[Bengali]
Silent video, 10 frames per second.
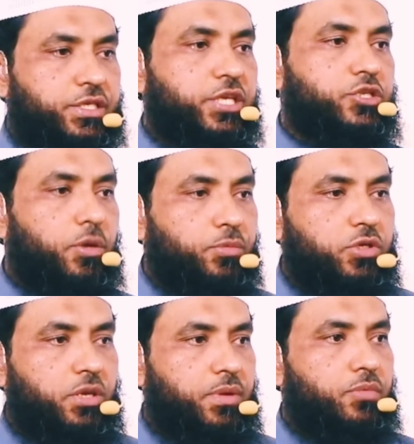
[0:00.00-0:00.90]
যেই
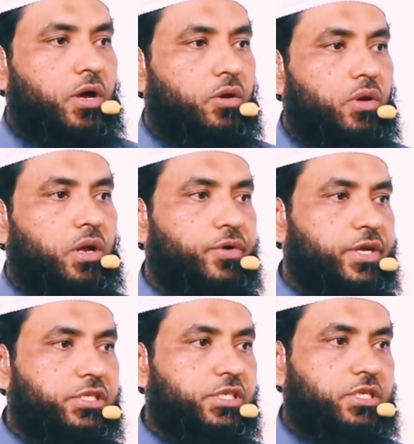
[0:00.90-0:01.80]
শব্দটা ব্যবহার করা
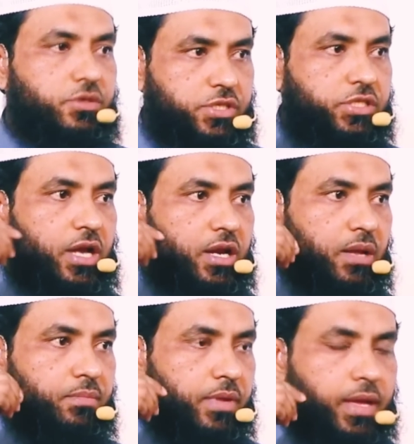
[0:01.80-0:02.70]
হয়েছে সেটা হচ্ছে
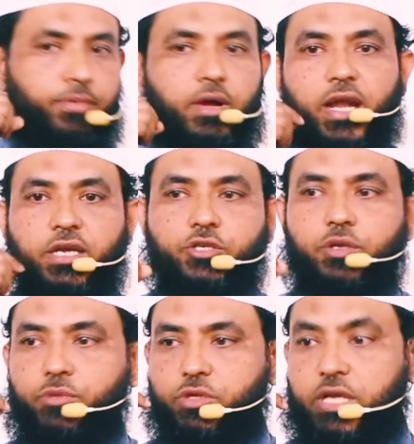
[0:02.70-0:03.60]
জাহান্নাম এবং আরেকটা
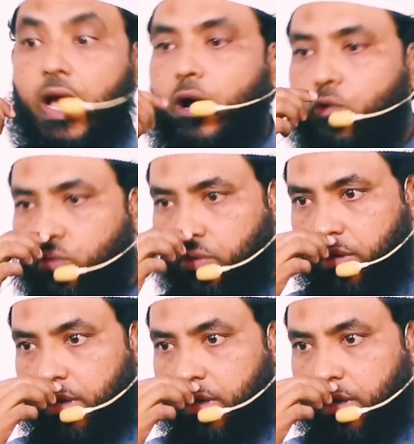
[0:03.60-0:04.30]
শব্দ হচ্ছে আগুন